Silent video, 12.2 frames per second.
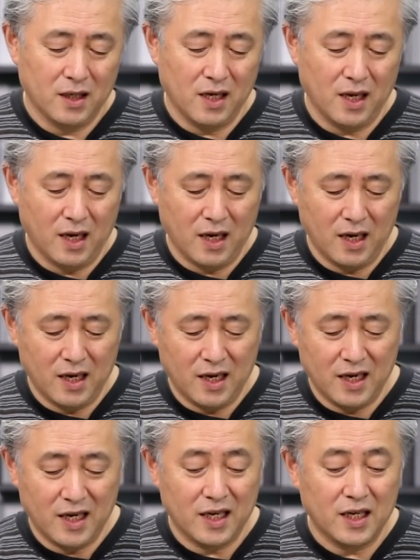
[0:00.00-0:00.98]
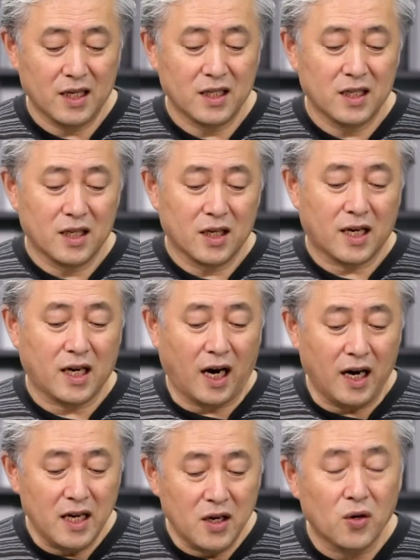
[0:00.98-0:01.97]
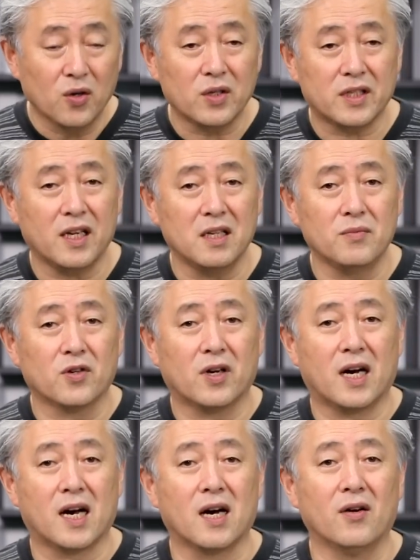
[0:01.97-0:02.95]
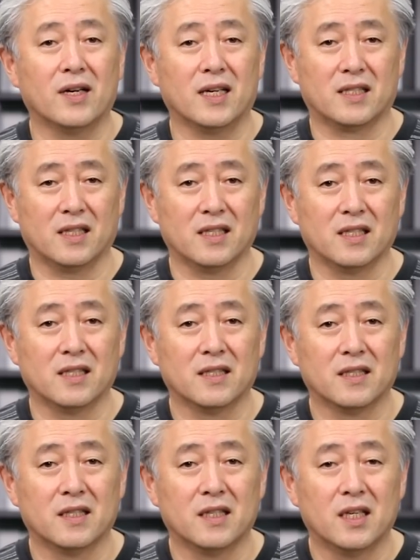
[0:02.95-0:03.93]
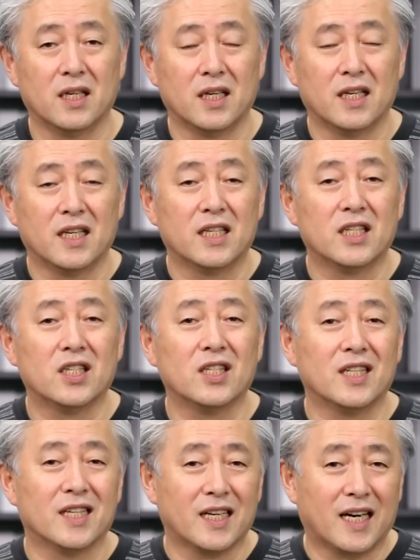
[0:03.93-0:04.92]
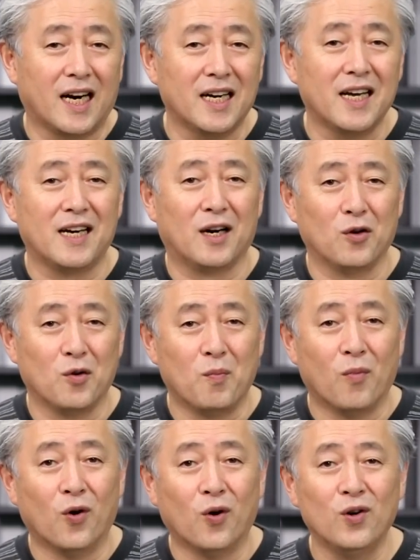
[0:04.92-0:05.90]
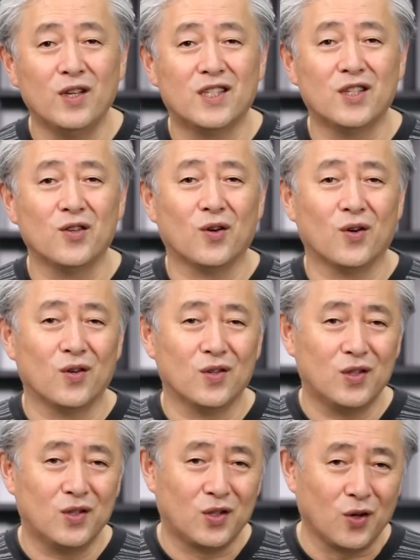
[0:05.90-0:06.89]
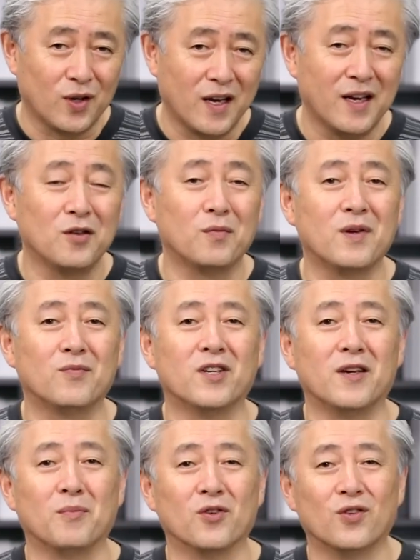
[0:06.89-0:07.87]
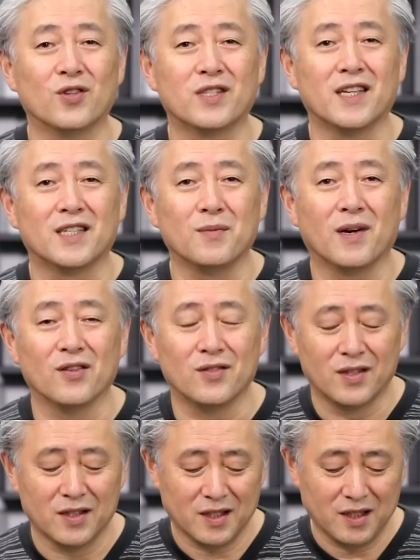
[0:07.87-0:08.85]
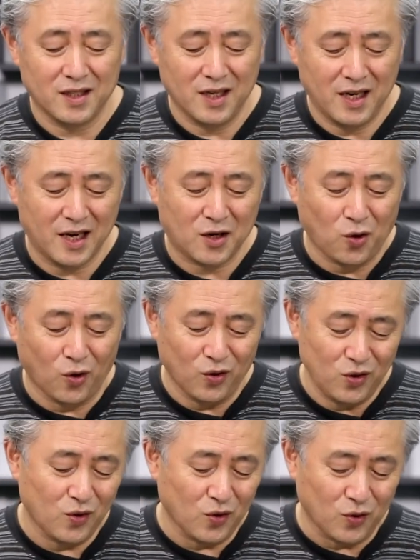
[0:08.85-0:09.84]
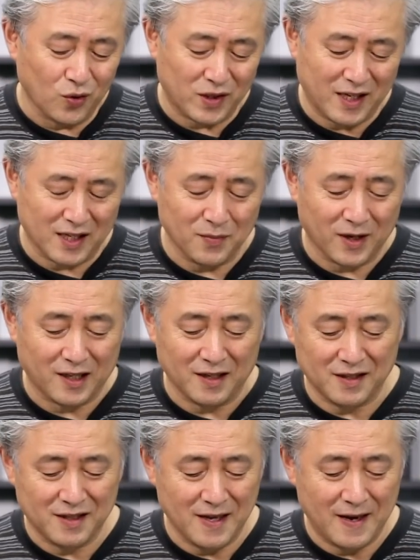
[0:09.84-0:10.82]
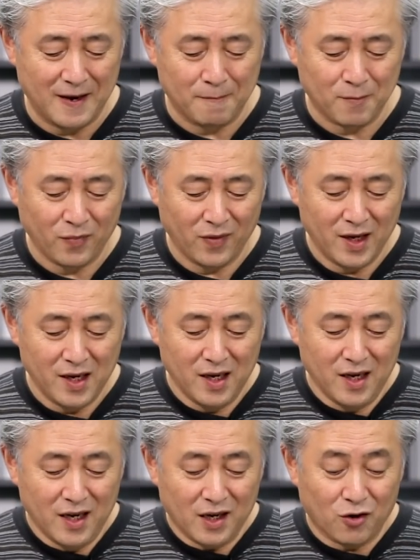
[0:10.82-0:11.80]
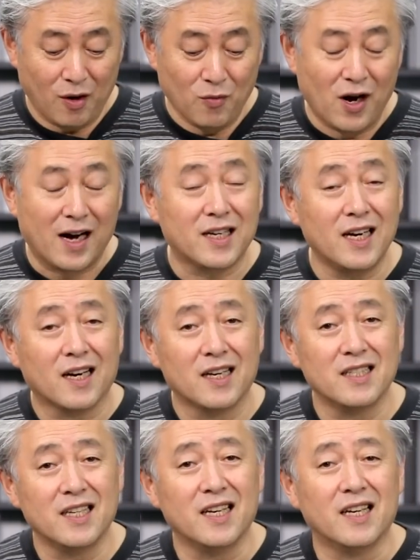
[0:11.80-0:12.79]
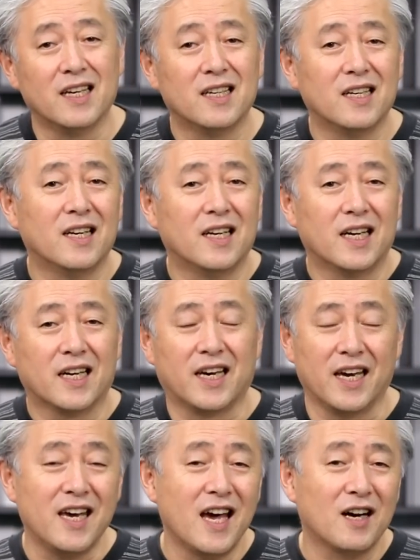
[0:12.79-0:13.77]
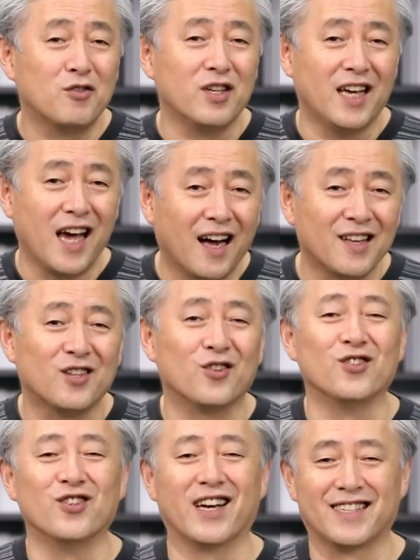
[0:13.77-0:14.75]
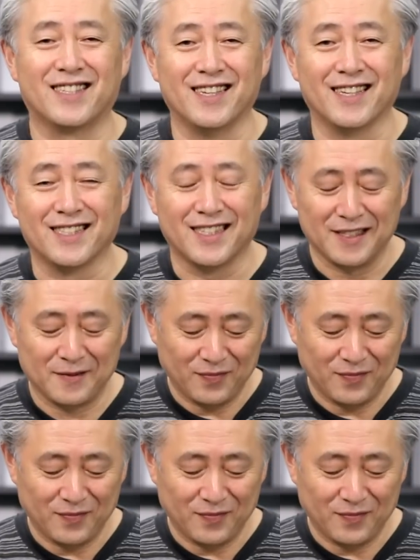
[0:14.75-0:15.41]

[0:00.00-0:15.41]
えー、解放したにもかかわらず彼らをもう一度奴隷の身分へ戻してしまうこういうことをしてしまったんですねこれもう明らかに契約違反というやつです